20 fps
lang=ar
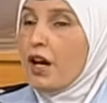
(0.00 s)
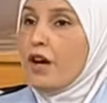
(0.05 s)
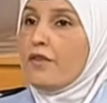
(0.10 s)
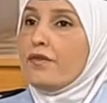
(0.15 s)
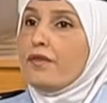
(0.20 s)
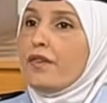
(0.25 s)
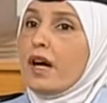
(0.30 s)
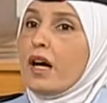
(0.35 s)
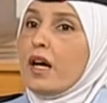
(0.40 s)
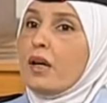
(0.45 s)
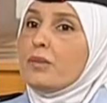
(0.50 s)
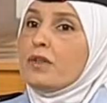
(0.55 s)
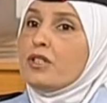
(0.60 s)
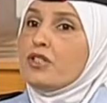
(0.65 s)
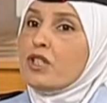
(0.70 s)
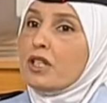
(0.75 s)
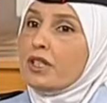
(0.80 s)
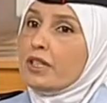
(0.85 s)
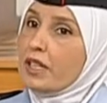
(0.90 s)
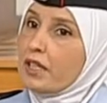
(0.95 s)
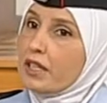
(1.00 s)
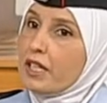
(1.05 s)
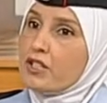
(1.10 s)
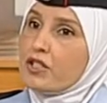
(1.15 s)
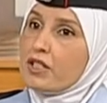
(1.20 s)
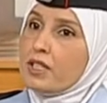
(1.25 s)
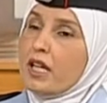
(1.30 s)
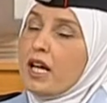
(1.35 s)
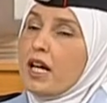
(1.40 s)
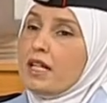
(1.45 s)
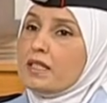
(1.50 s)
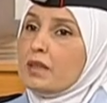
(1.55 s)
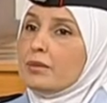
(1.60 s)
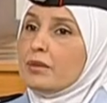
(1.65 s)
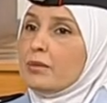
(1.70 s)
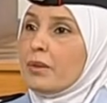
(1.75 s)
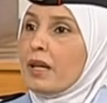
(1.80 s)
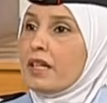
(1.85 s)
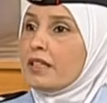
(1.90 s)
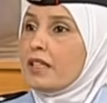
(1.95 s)
فبنشكل لجنة حسب
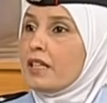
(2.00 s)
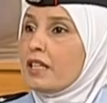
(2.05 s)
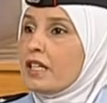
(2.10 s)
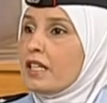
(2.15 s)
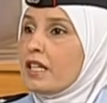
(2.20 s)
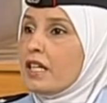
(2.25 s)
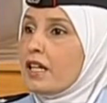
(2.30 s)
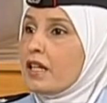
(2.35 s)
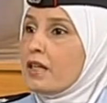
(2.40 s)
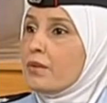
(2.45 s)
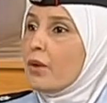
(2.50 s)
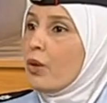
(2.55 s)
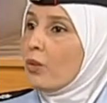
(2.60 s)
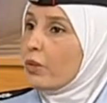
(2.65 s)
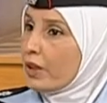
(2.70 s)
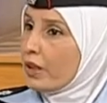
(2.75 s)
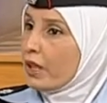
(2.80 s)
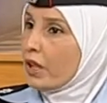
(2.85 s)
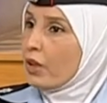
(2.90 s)
طبعا الموقع